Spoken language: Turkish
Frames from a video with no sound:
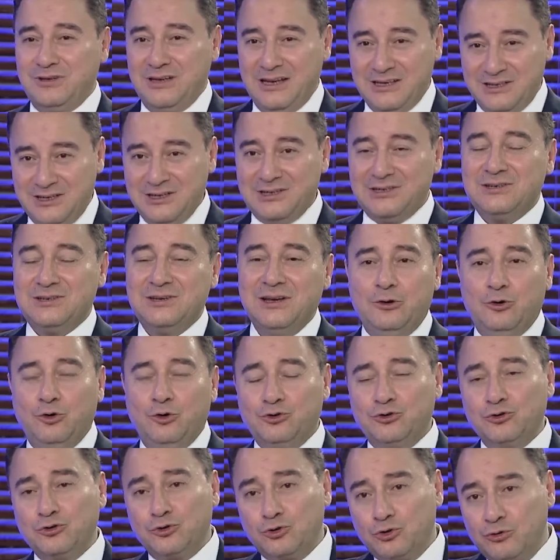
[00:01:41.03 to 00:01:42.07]
geçiş o
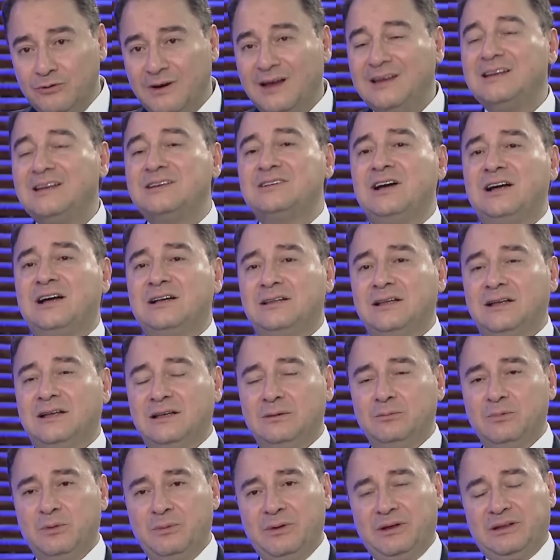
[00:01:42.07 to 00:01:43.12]
gün güvenlik
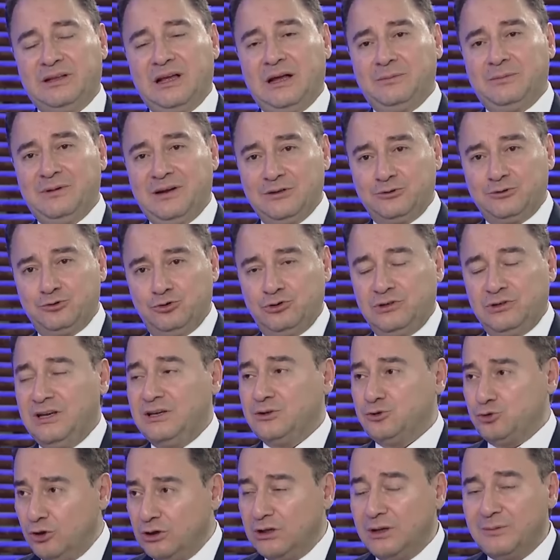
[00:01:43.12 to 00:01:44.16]
şartlarının bir miktar biraz
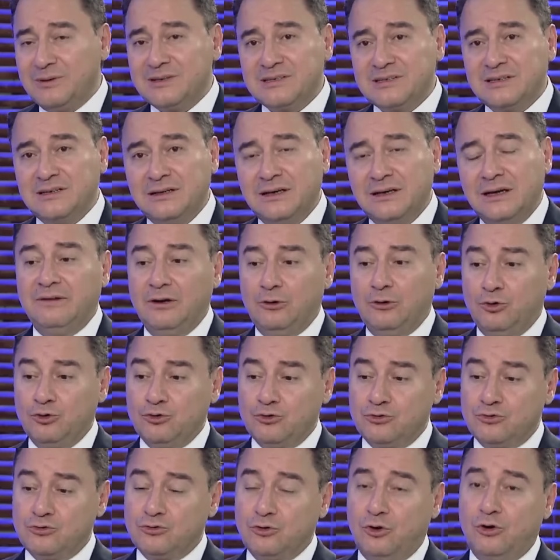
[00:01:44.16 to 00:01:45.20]
Türkiye'yi zorlaması ve o
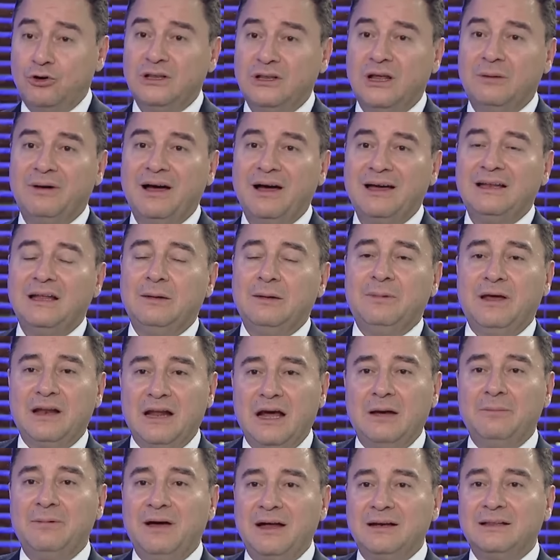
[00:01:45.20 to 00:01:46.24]
zorlamayla
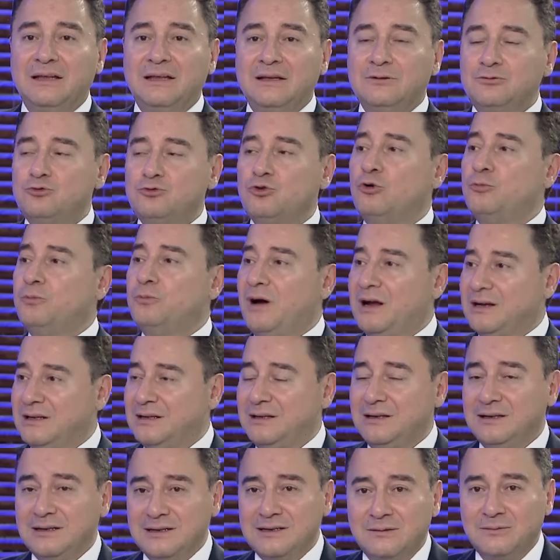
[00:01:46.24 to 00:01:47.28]
beraber de çok
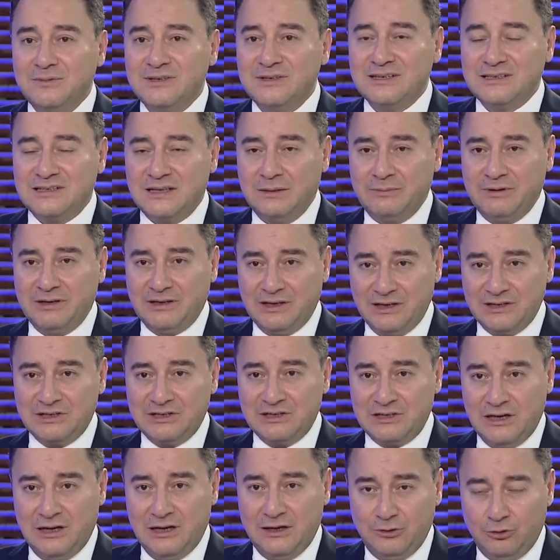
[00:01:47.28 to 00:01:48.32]
partili sisteme
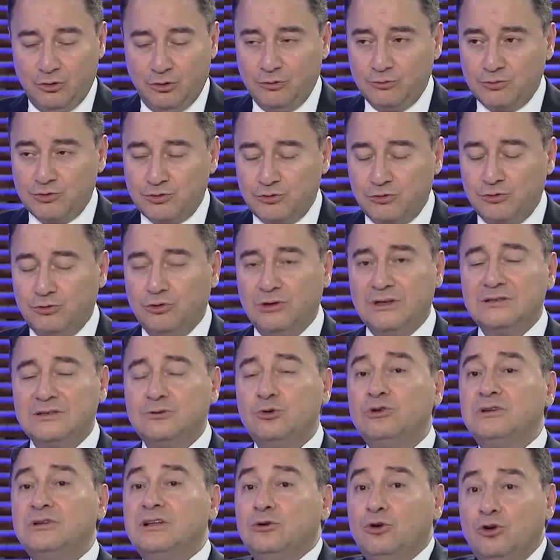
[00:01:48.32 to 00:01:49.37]
geçişle olmuştur.
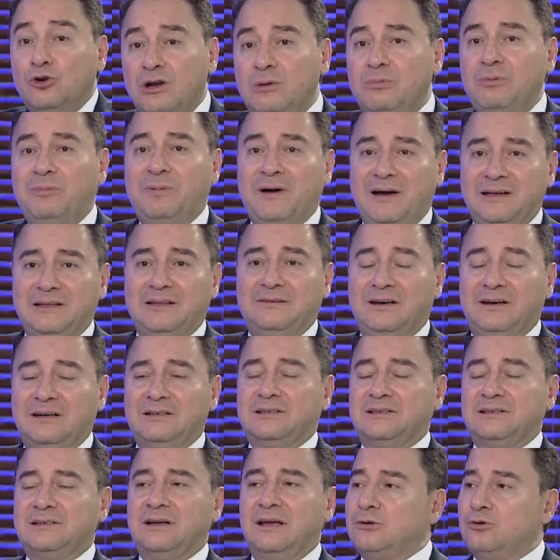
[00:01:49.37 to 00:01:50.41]
Dolayısıyla orada da öyle bir payda
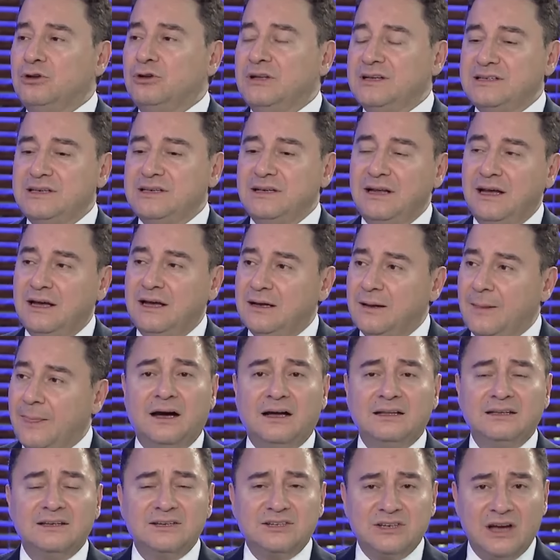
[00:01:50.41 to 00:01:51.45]
vardır. Dolayısıyla
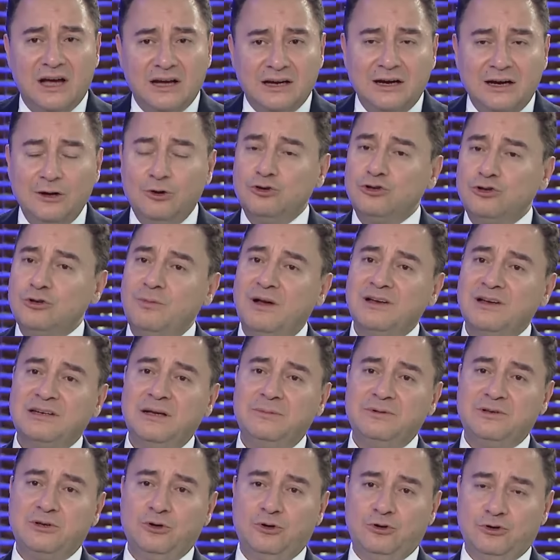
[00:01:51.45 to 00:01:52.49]
adı Şangay olsun
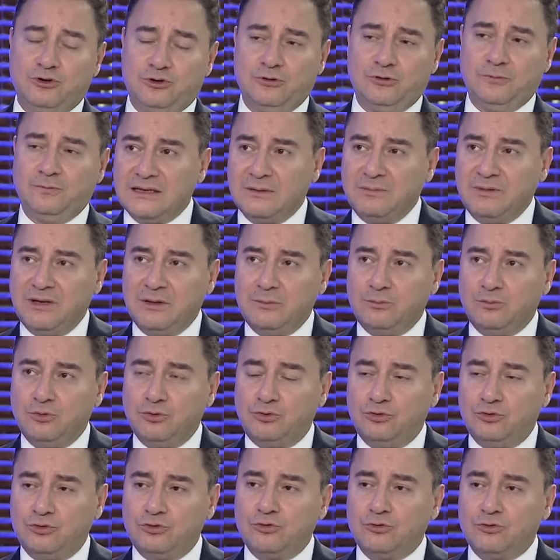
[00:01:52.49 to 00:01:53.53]
başka bir şey olsun. Şimdi
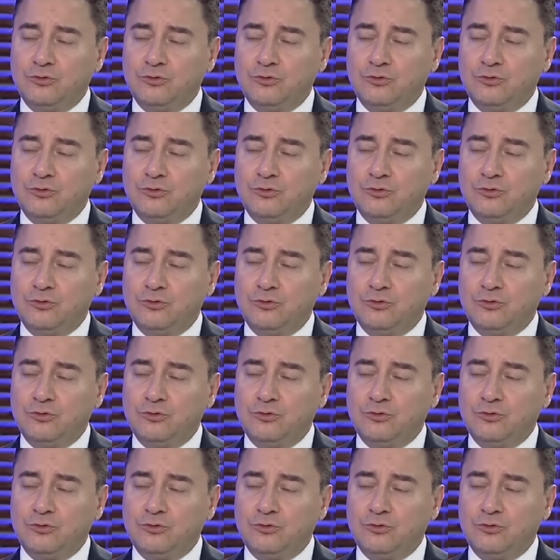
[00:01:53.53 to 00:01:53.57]
bu tür